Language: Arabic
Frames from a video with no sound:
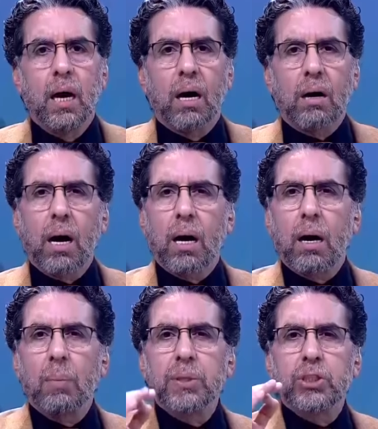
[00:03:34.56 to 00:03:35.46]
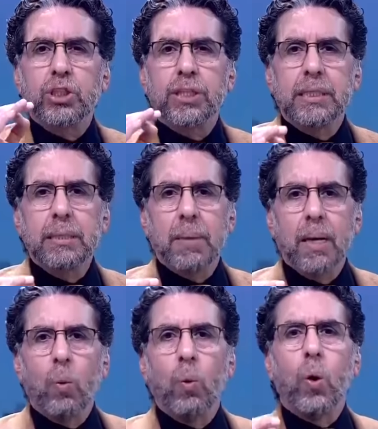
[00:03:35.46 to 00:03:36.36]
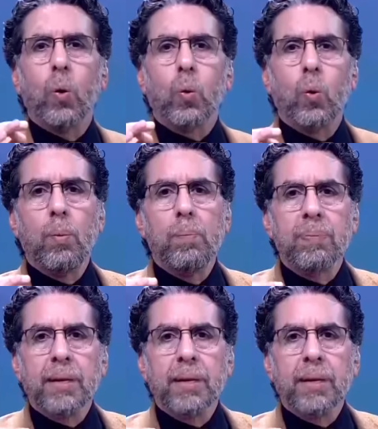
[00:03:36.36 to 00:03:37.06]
راح خابط شتيمه وهجوم